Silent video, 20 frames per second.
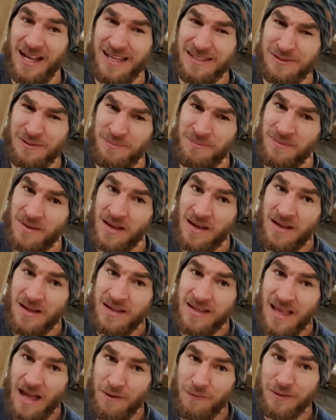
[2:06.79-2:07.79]
Also,
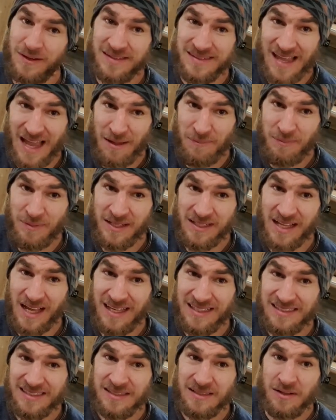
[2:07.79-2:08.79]
ja, verzeiht mir
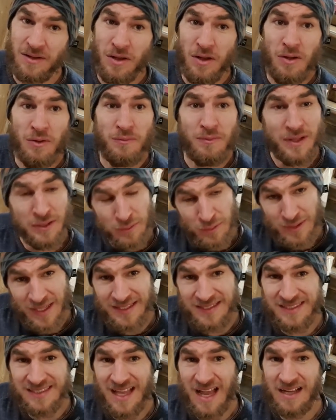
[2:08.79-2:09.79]
das. Wenn du
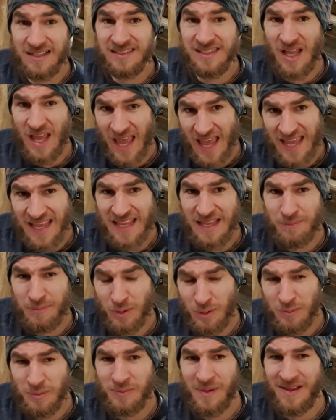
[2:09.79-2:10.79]
jetzt sagst, hey,
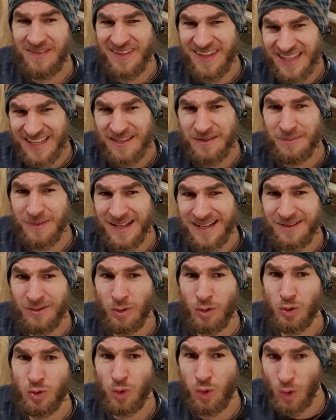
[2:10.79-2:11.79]
Blumenmann, ich will
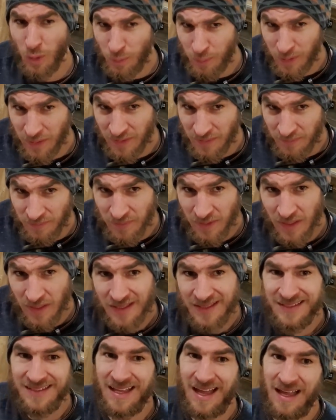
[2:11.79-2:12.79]
noch Tulpen,
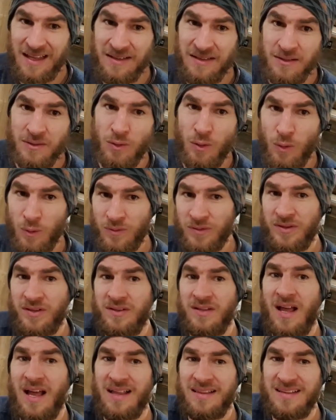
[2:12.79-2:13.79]
dann
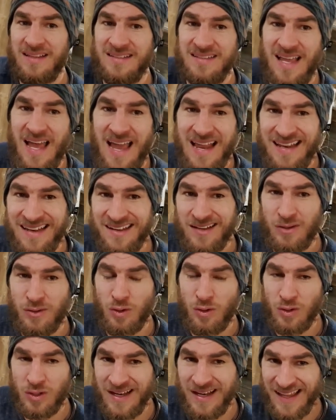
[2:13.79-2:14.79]
unten hat es einen
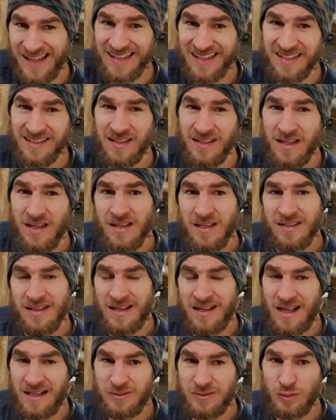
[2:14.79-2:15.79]
Link, da
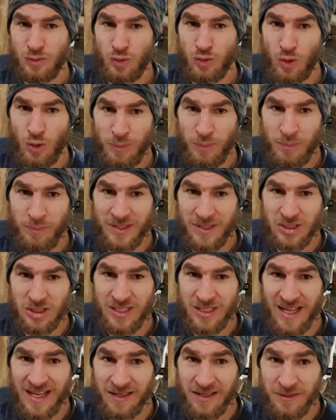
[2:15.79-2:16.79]
kannst du Tulpen
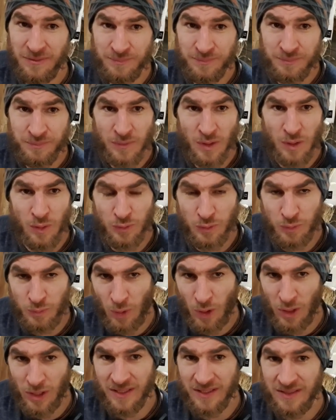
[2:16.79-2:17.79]
bestellen und
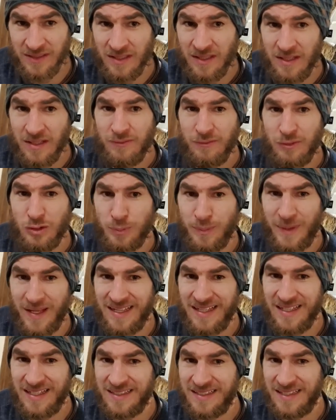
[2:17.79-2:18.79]
morgen
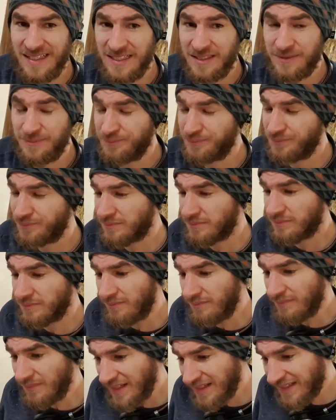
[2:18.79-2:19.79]
verspreche ich dir,
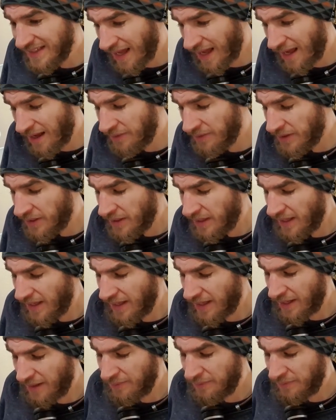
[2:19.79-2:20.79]
ja,
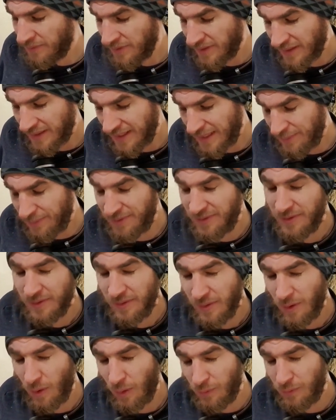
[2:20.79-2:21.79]
ähm,
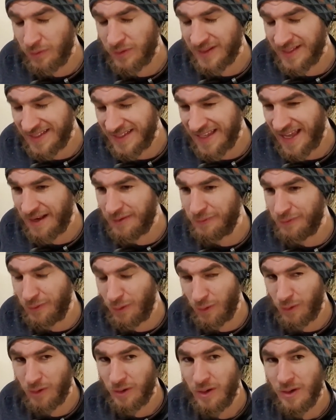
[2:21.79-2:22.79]
gibt's hoffentlich ein
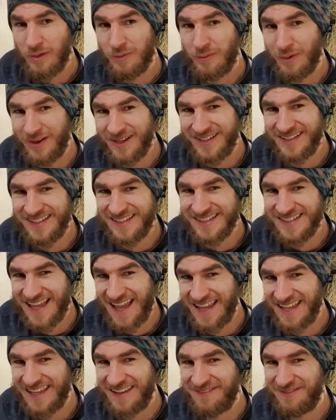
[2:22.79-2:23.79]
Vlog, wo ich dir
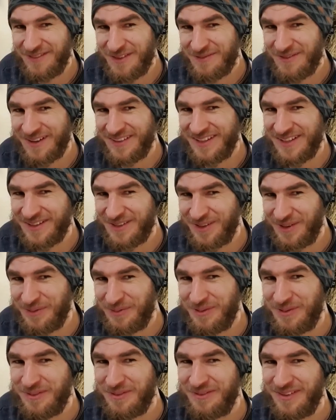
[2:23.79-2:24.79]
zeige, wie man die
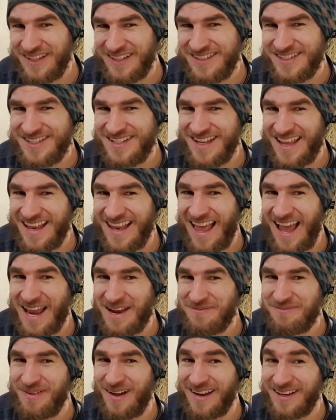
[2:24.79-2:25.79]
Tulpen fix schnell
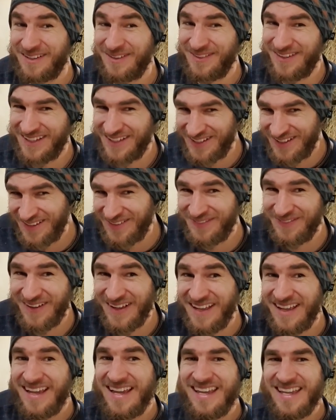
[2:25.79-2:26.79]
einpackt. Und ich
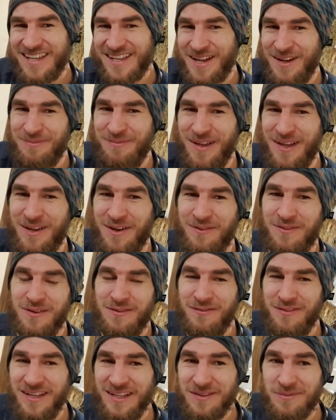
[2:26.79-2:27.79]
hoffe, ich bekomme
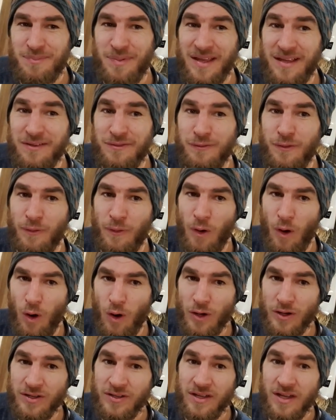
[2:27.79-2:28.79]
Feedbacks von
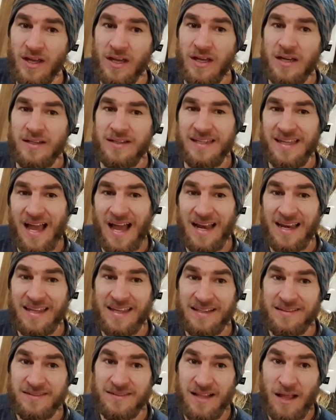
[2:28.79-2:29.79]
euch, die alle
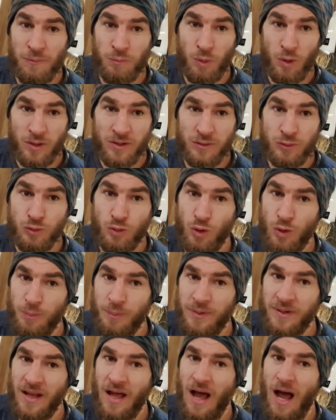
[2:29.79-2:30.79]
jetzt dann morgen
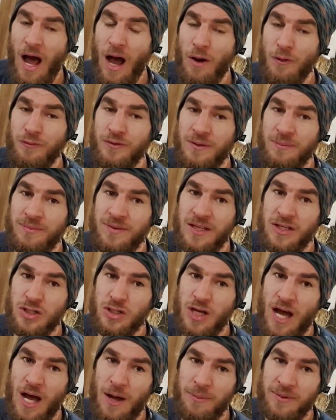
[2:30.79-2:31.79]
Tulpen auf dem
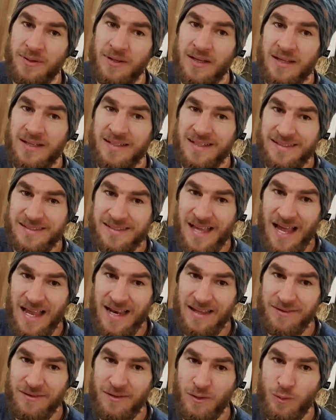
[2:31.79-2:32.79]
Tisch haben, dass
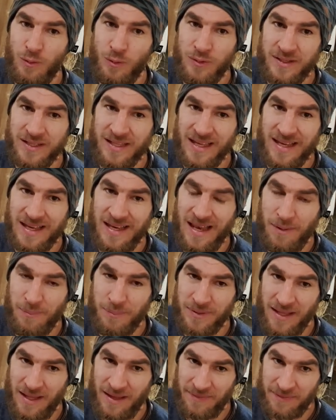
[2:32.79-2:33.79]
alles gut
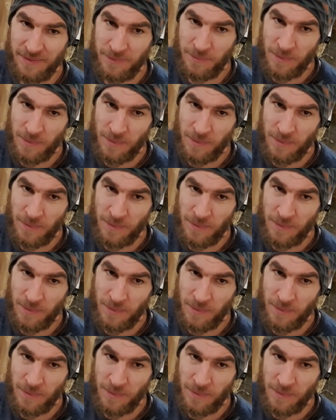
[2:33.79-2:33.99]
geklappt hat.